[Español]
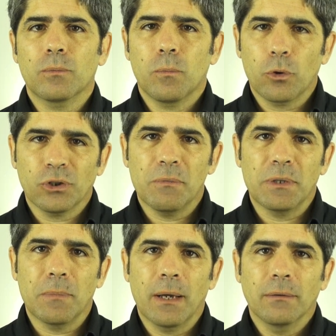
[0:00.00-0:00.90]
por sí
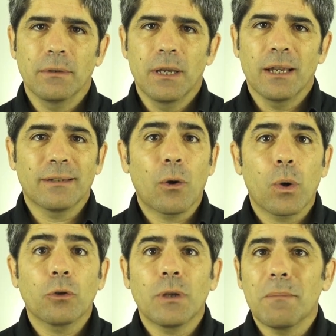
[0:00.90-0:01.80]
misma. Está en
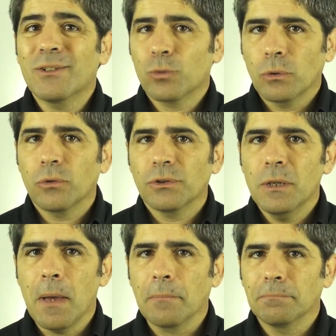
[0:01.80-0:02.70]
juego también su
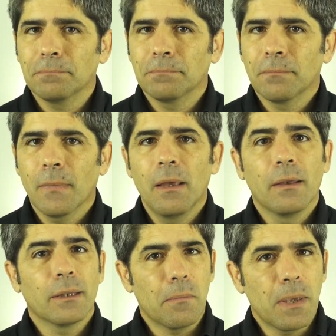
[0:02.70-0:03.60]
autoestima.
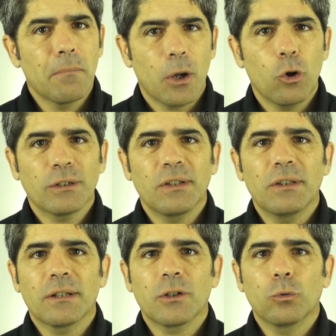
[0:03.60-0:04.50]
También mejora
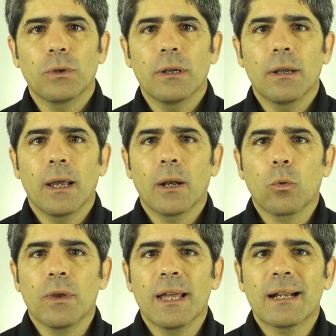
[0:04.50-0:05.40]
sentirse útil el
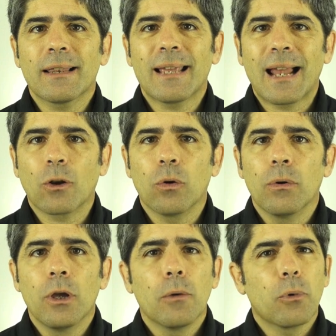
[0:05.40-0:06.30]
cuidar de algo.
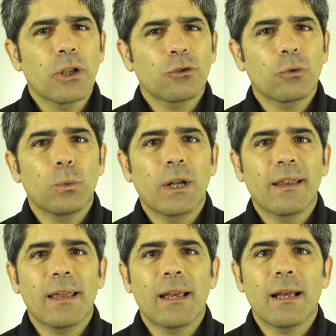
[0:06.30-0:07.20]
Por eso es buena
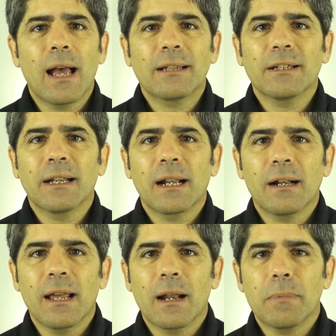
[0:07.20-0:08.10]
idea
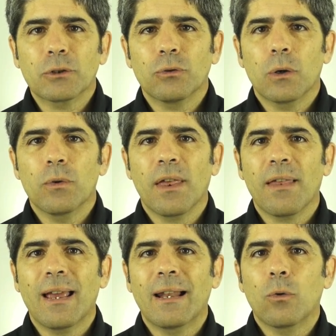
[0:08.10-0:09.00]
asignarle a la persona
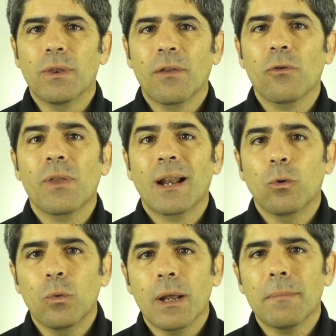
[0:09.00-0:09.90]
cuidada el cuidado de
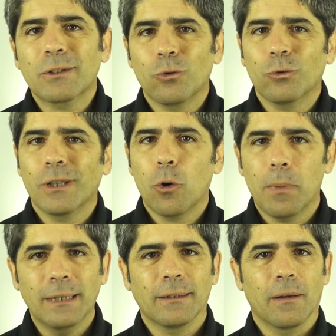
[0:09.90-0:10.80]
alguna mascota o
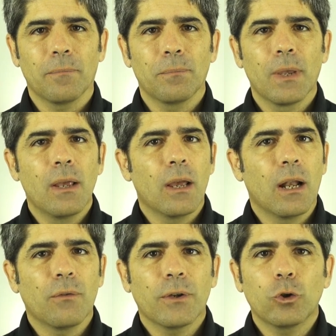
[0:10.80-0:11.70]
planta.
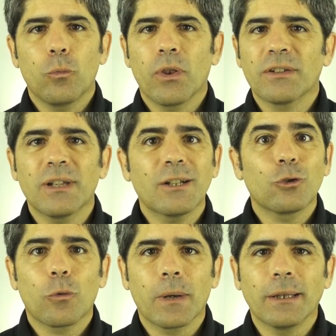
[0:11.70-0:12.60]
El efecto puede ser
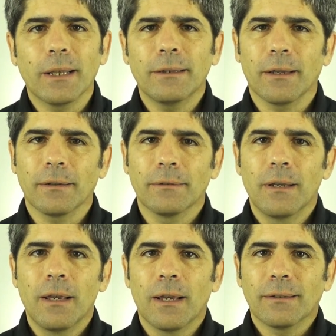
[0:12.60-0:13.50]
sorprendente.
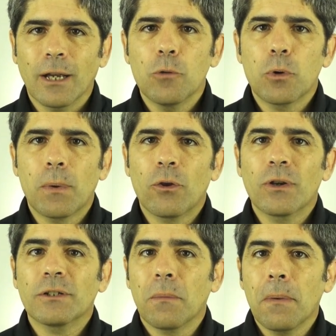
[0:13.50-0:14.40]
Está comprobado
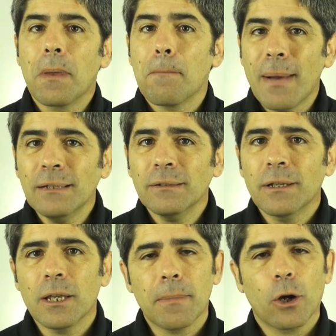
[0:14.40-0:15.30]
que se vive más
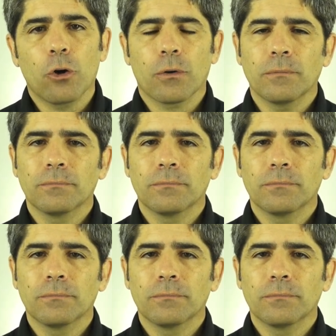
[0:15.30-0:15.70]
y mejor.